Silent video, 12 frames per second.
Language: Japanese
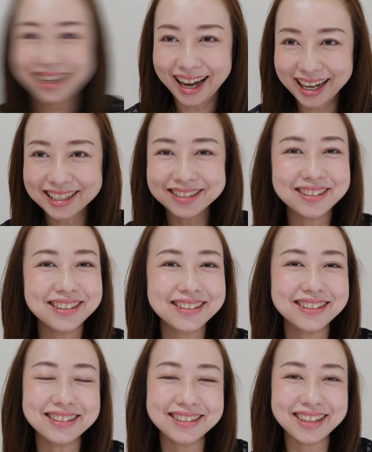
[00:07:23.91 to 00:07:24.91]
はい、という
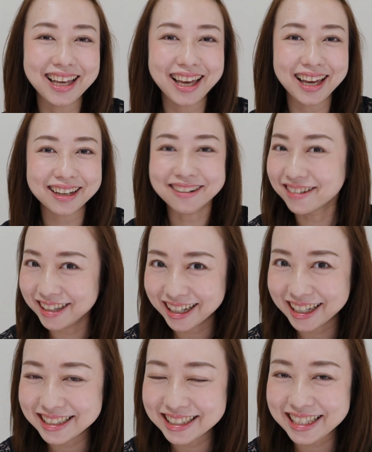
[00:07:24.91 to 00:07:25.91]
ことで、こんな
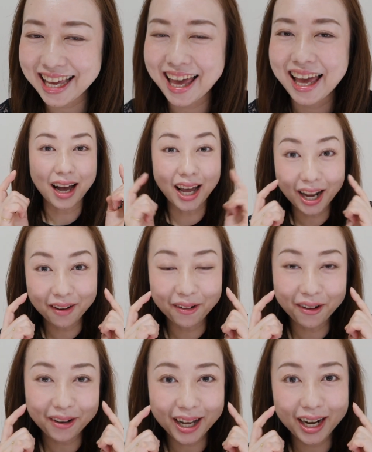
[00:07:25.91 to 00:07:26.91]
感じで、
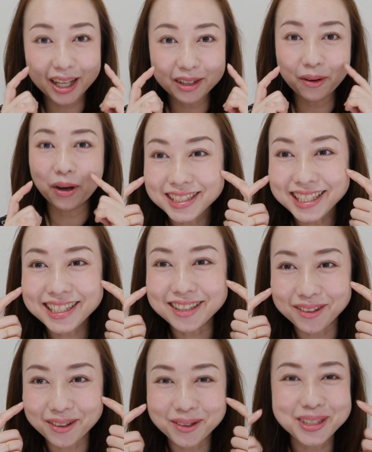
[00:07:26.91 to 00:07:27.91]
アラフォーからのチーク
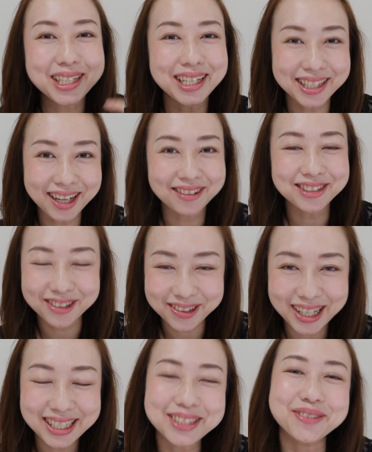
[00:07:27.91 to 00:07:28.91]
の乗せ方を紹
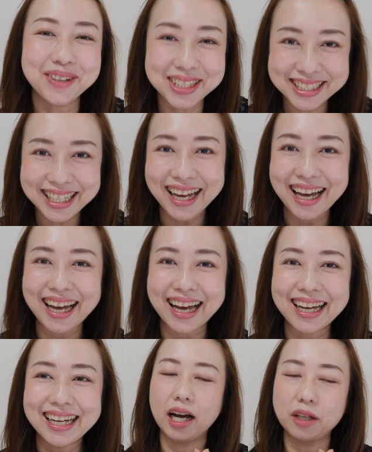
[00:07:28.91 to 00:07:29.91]
介しました。
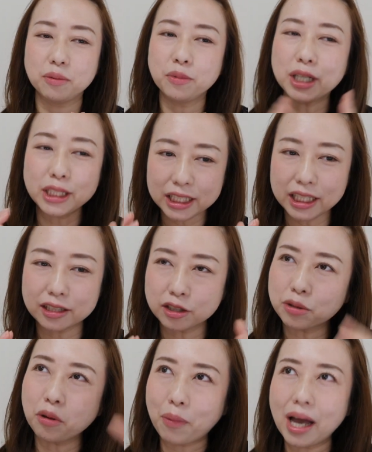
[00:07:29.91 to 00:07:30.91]
あの、昔、
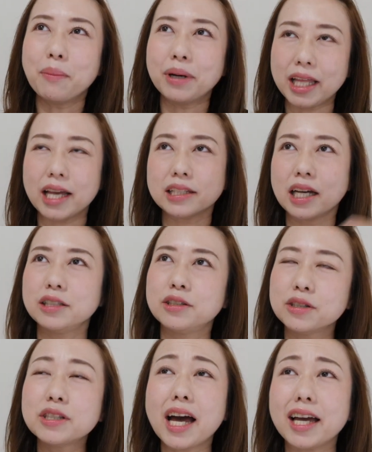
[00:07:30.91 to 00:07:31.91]
ちょっと前までさん
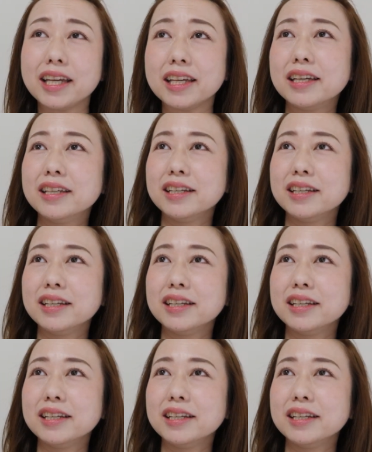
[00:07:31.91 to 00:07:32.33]
じゅう代、